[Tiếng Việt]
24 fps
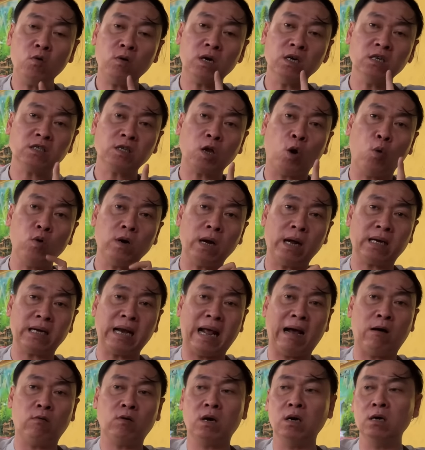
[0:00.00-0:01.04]
cưng tu đắc
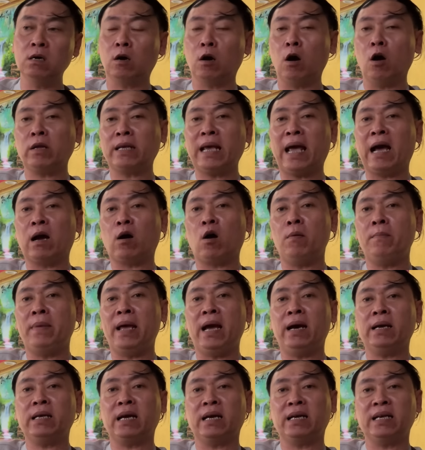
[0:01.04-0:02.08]
đạo cưng có cha có
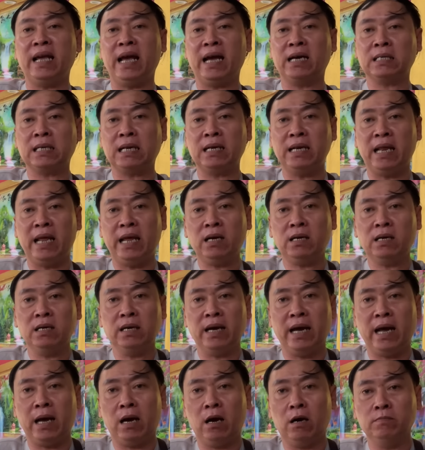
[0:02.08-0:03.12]
mẹ trần gian sanh đẻ cưng
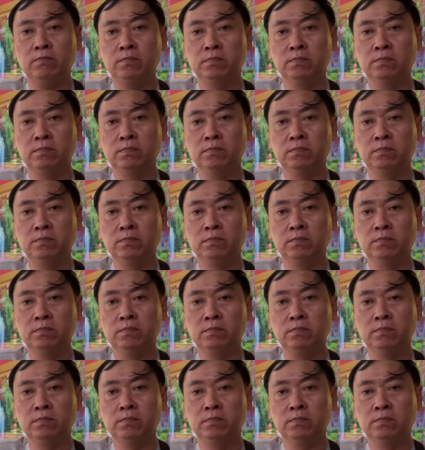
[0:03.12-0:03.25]
ra không